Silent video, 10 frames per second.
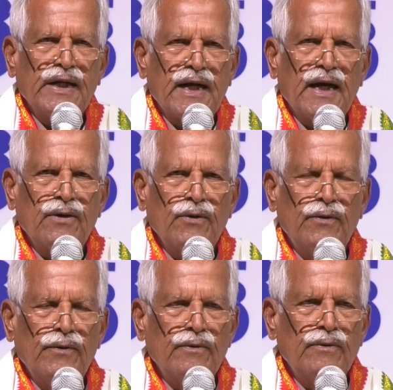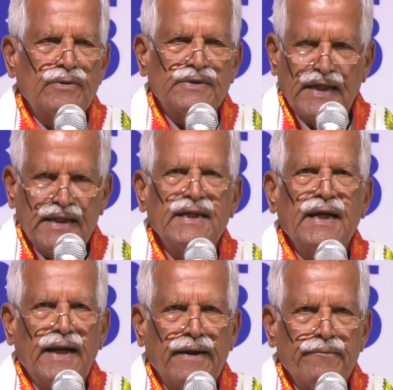రికార్డులు
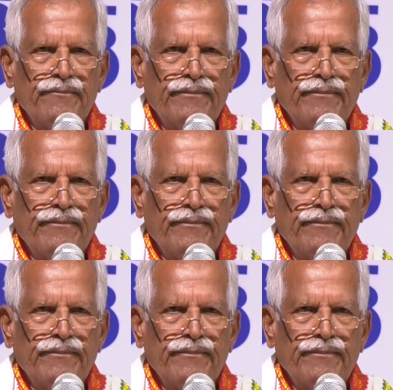సరిచేయలే